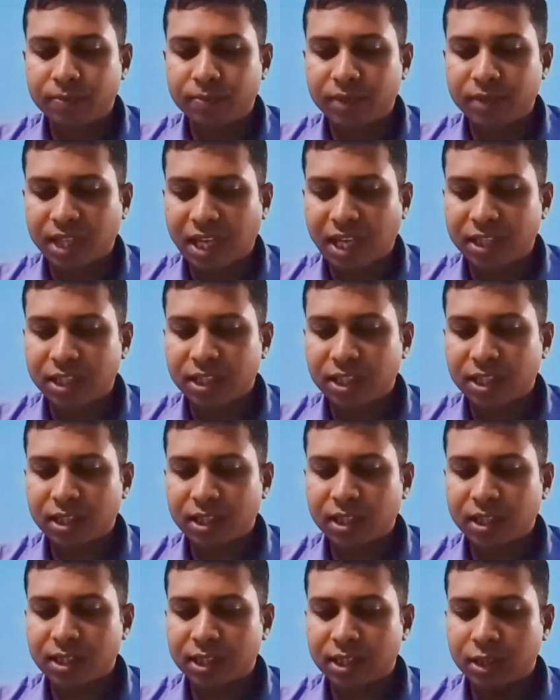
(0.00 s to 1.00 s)
কাশির সাথে
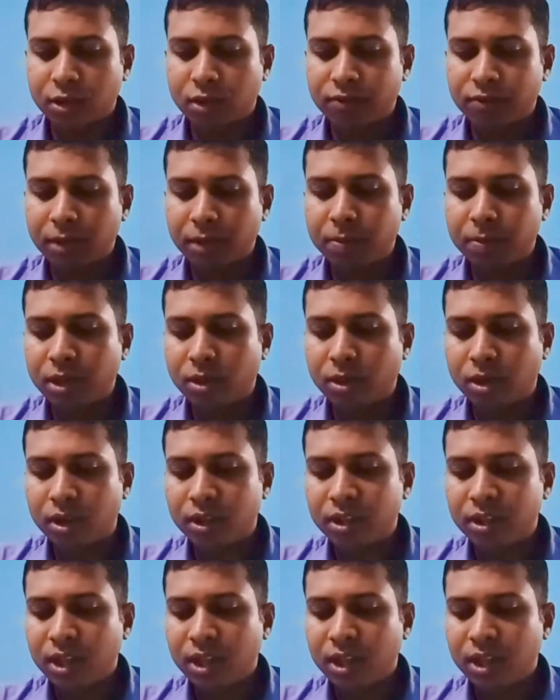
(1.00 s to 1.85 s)
যে কফটা বের হয়